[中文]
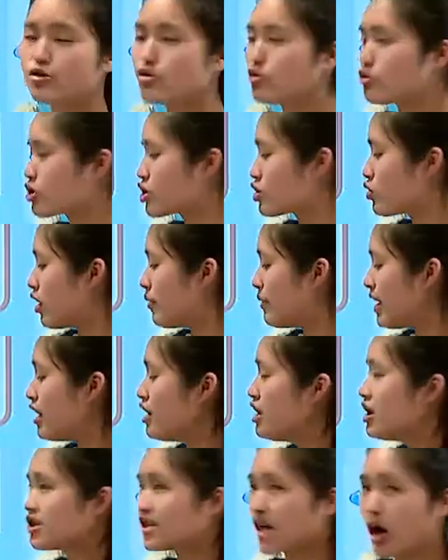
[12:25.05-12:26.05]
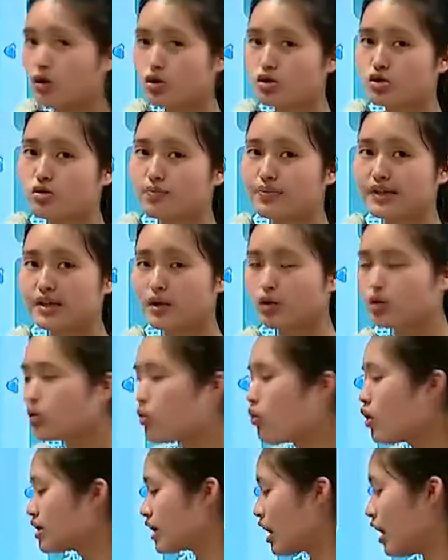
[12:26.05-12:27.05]
就是我们脚数比较
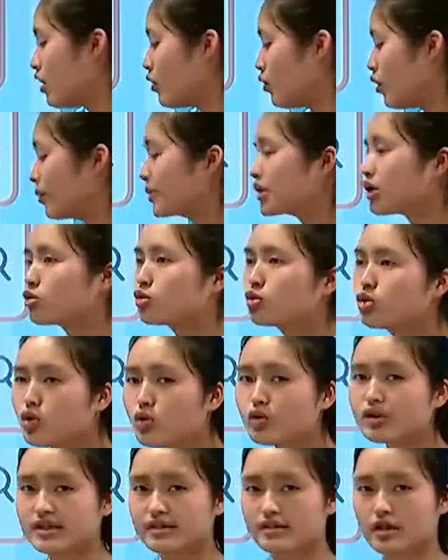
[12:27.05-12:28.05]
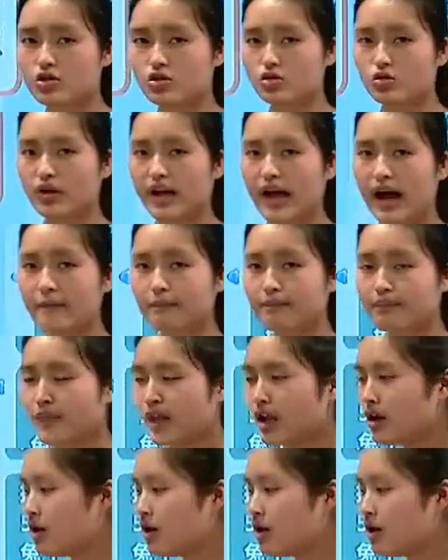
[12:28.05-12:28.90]
多的我们的兔子的数量。